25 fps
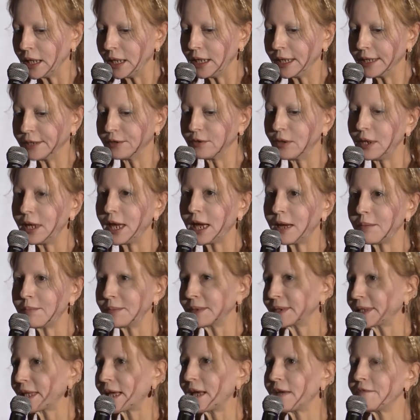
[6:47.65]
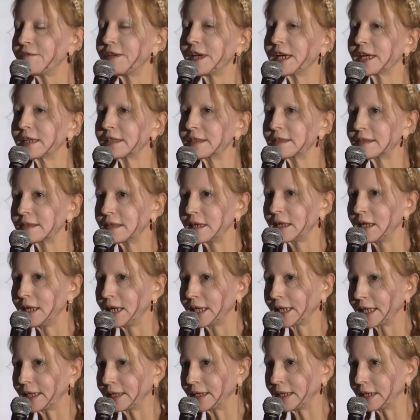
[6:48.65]
Les deux lames traversent
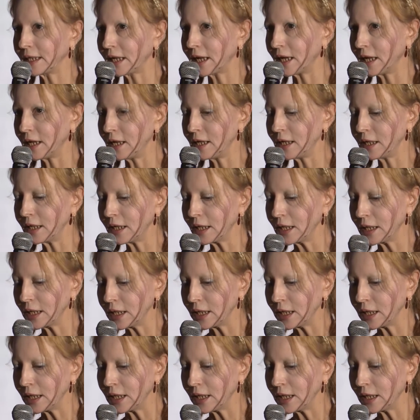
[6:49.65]
la cathédrale